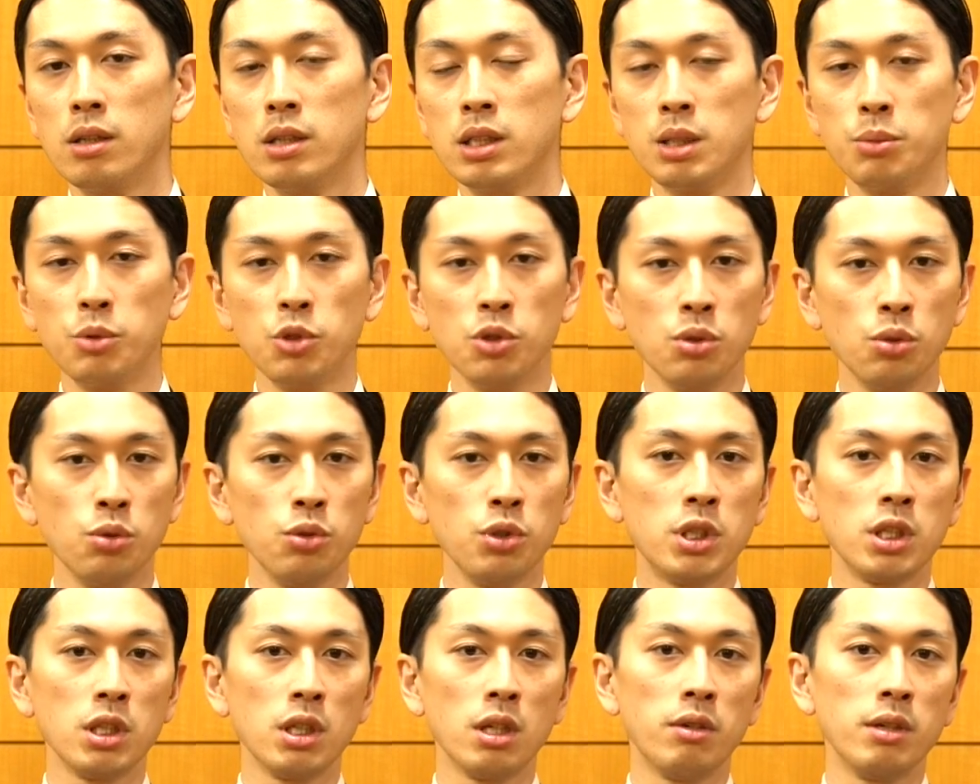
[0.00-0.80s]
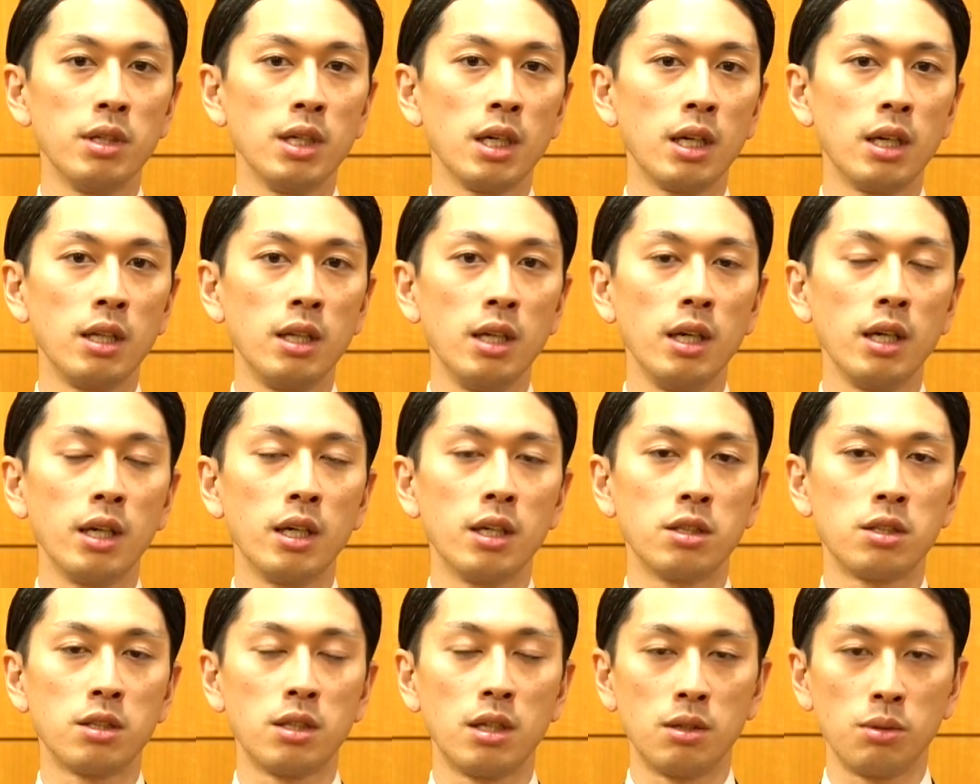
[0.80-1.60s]
自分の内側だけで
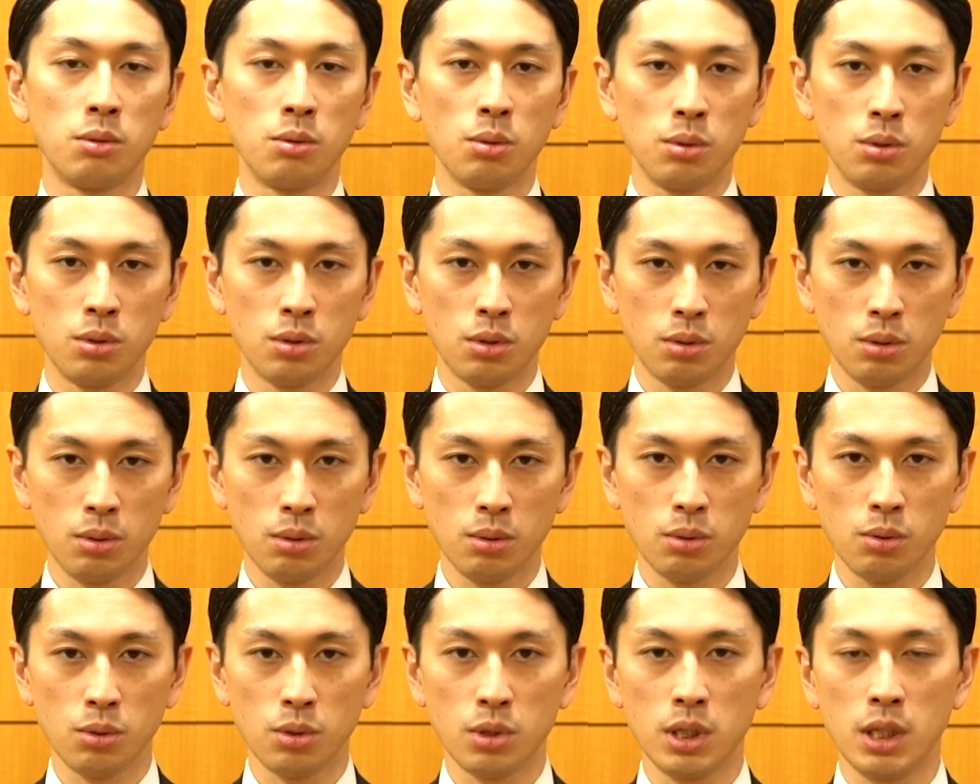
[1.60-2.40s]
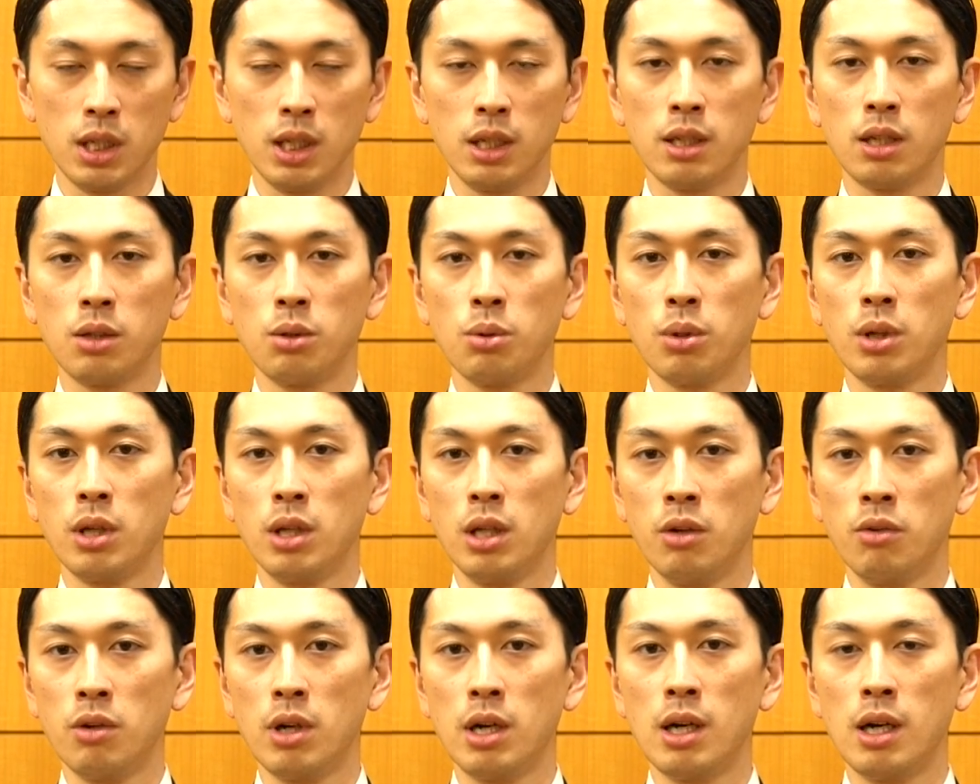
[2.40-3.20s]
ゲシュタルトを作ろうとしていた時
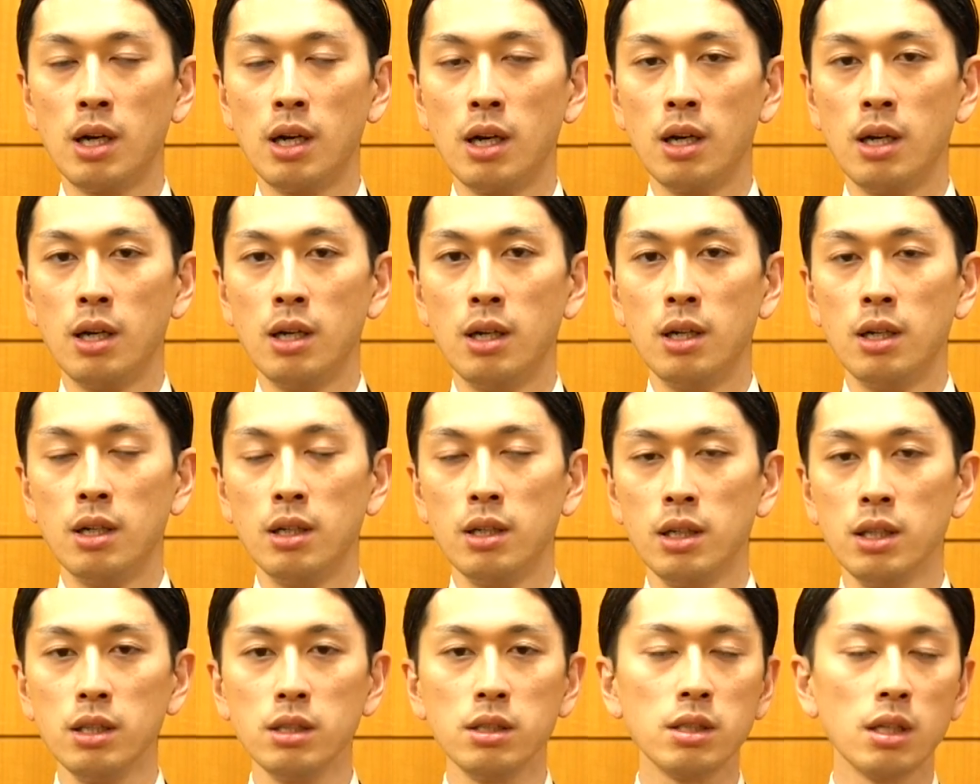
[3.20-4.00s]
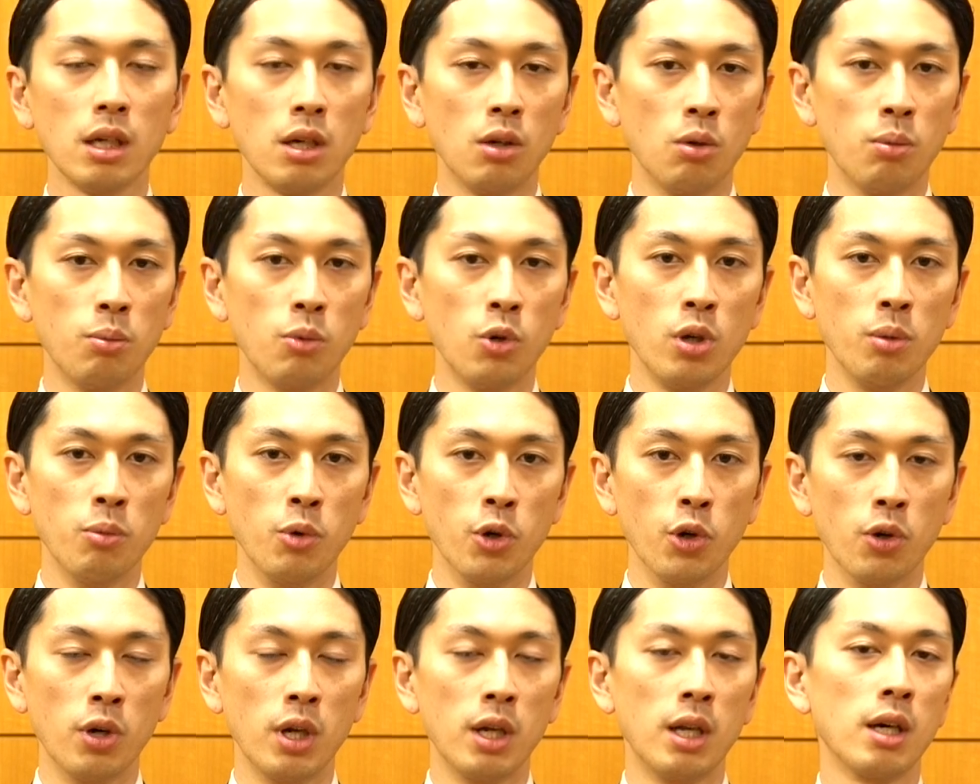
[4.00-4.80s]
には一切思い
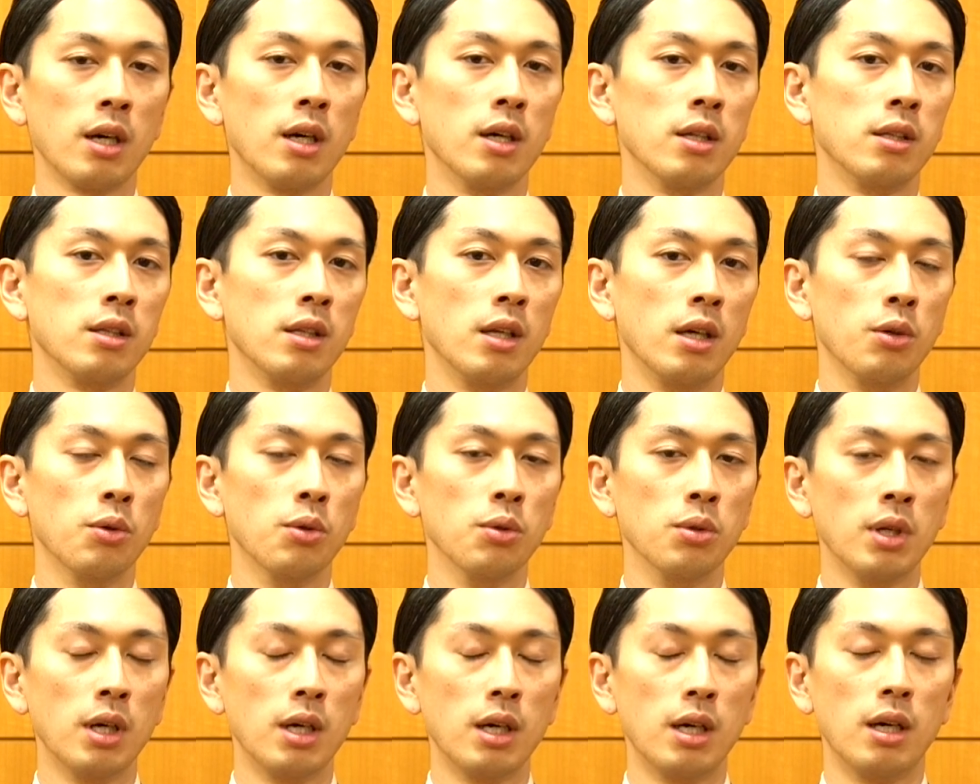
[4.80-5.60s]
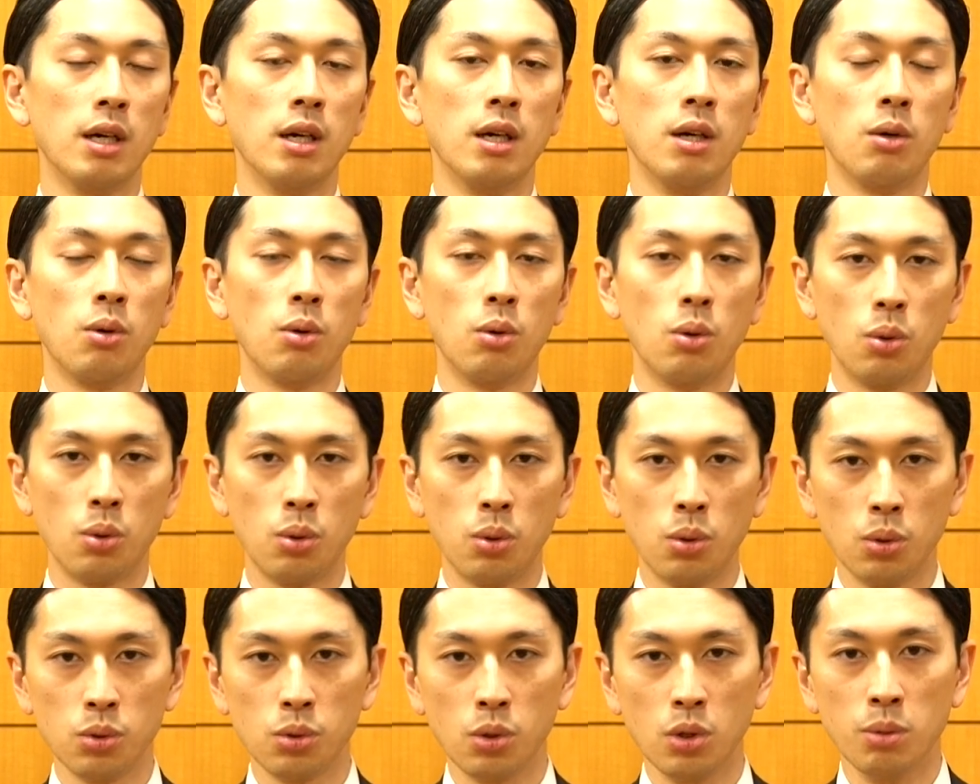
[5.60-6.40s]
もよらなかったような方
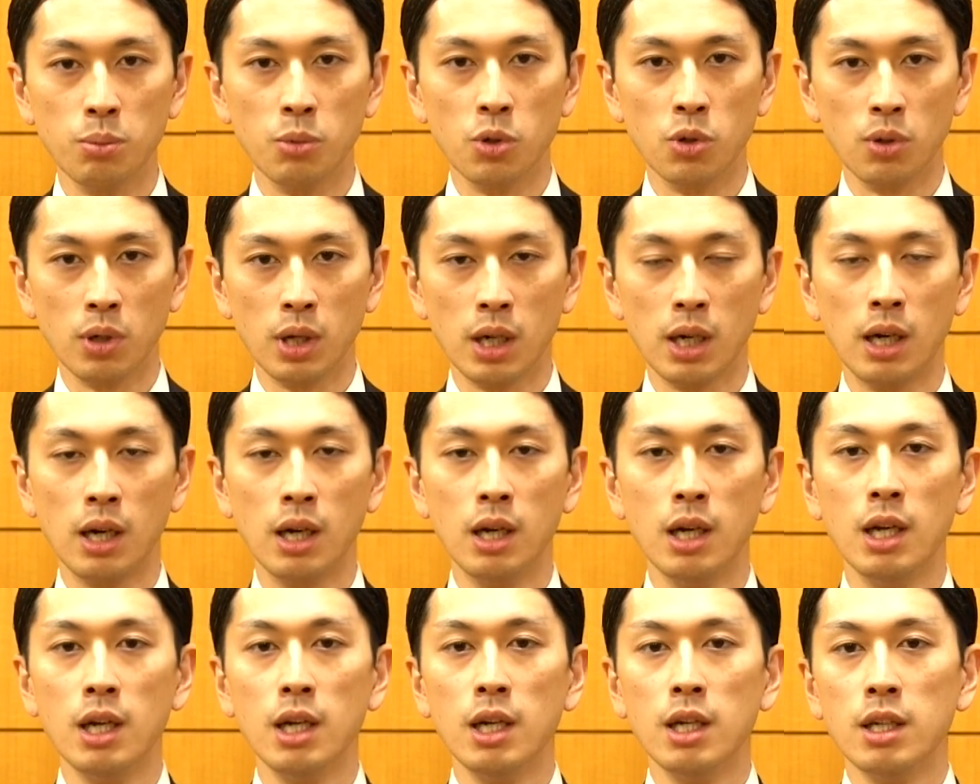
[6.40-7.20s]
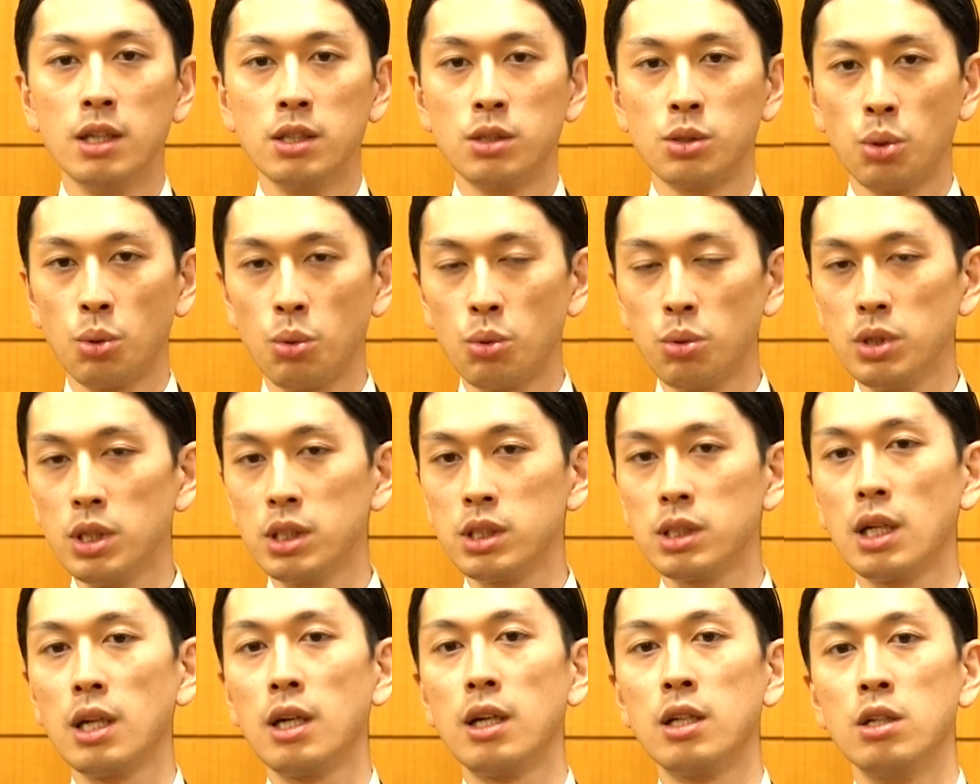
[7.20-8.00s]
法というものがそこで
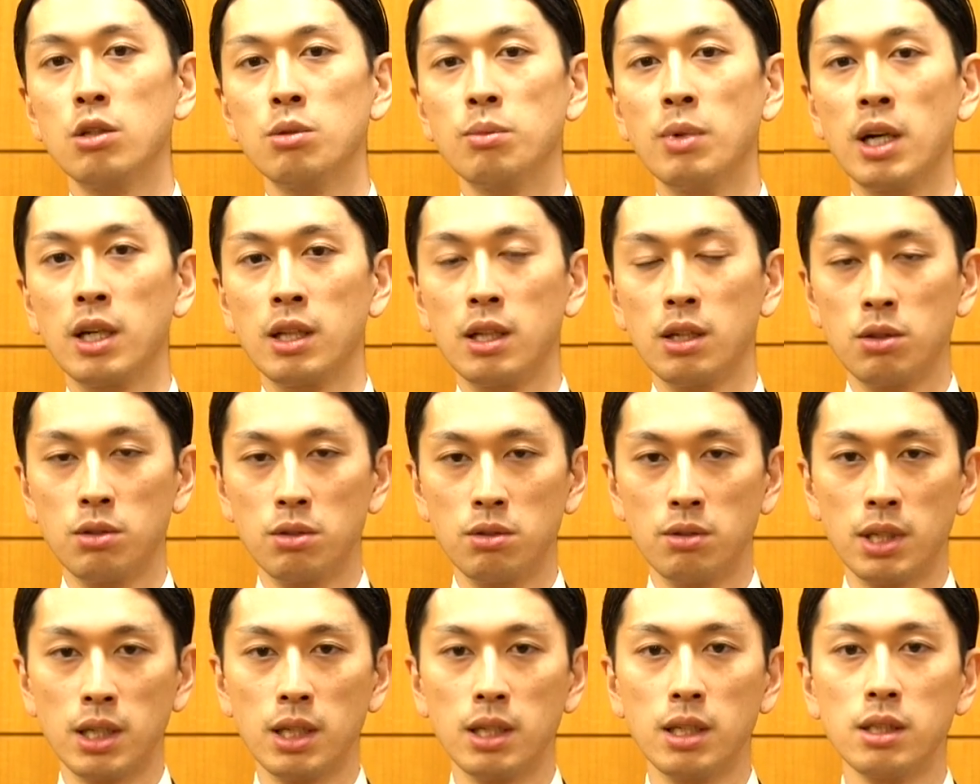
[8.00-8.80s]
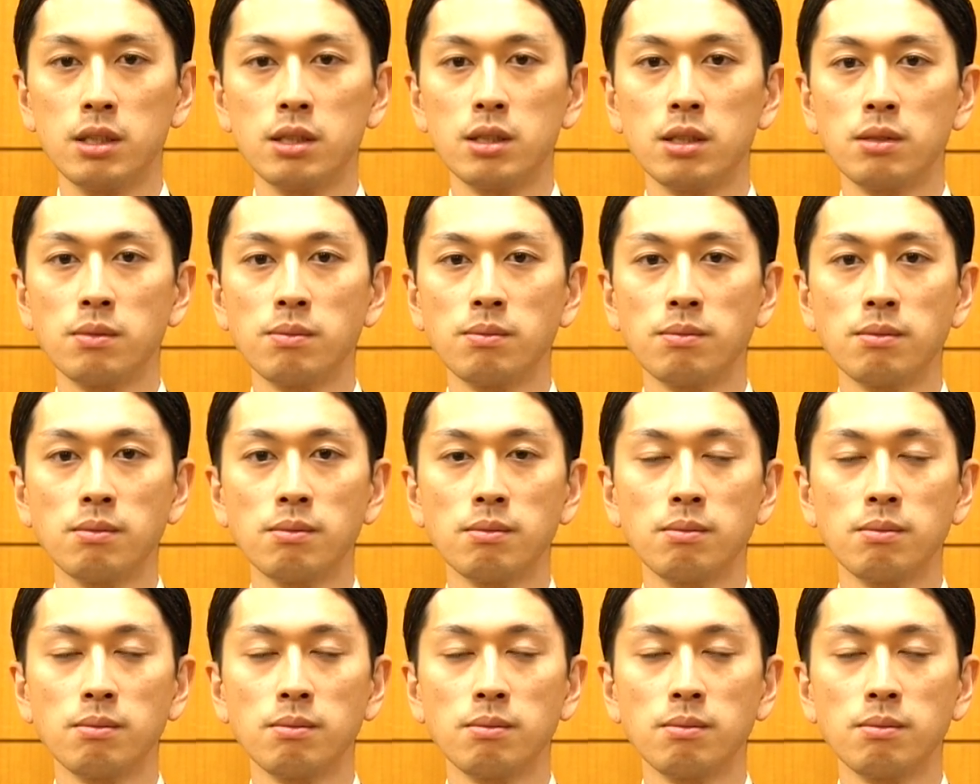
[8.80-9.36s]
さらに生まれてくるわけです。